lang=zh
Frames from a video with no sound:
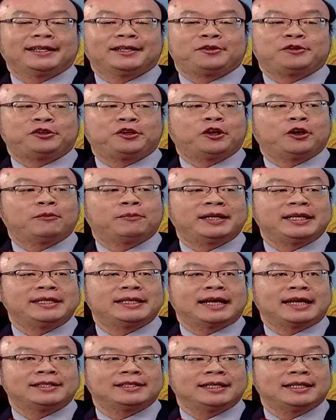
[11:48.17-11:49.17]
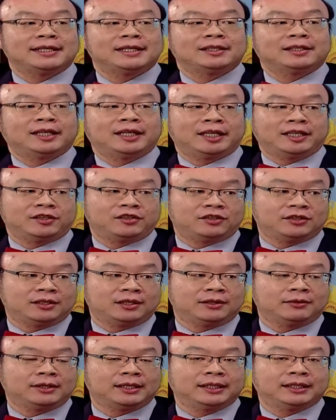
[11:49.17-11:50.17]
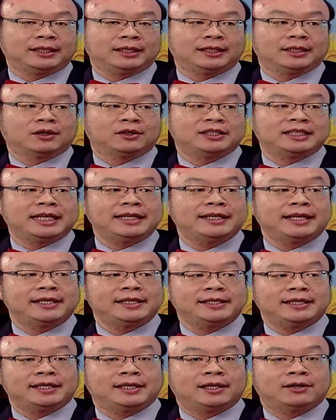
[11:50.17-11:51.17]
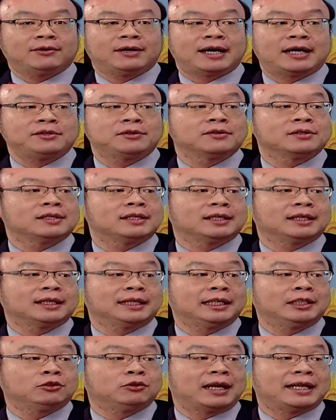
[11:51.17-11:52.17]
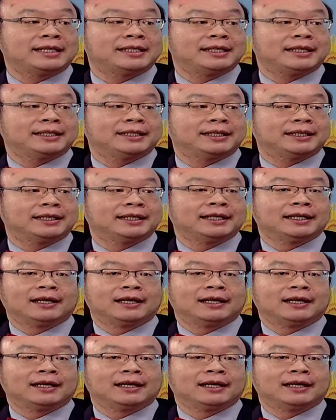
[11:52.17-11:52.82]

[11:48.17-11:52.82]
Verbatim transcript: 血友病它是一个体质的问题哦，先天性的话就是个遗传性的，